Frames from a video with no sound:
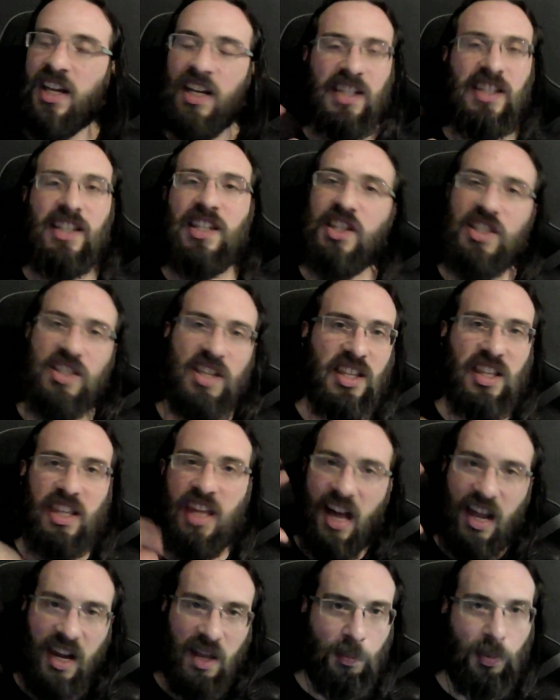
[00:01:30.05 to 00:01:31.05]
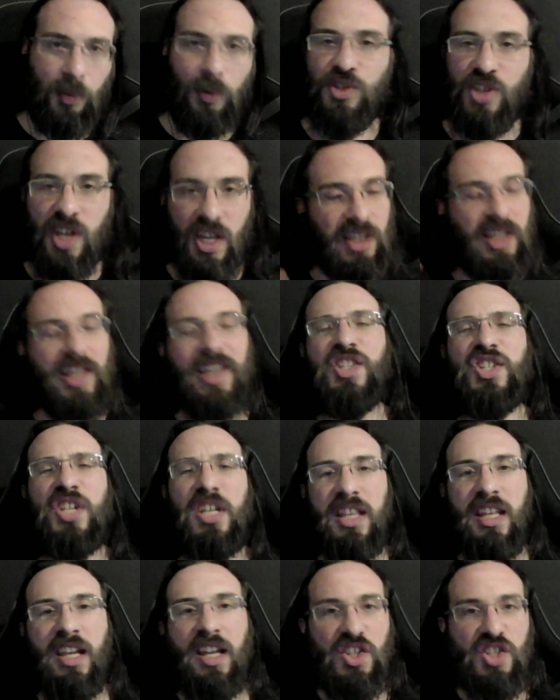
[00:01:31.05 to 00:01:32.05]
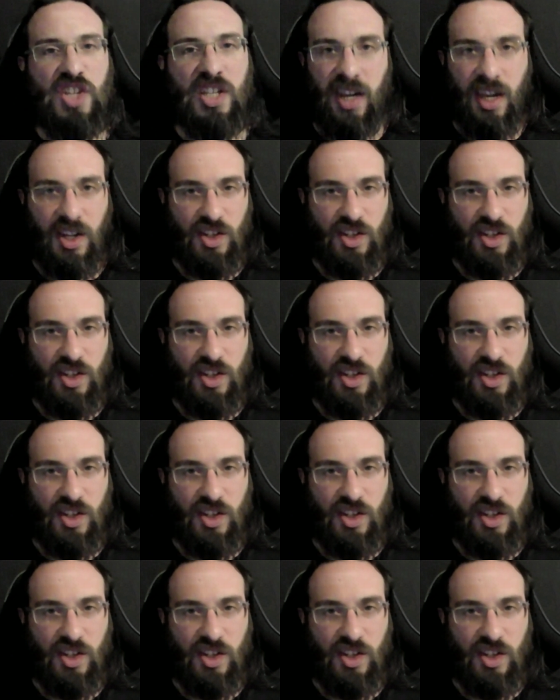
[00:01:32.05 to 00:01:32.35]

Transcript: disegnare progetti oggetti, eccetera, eccetera.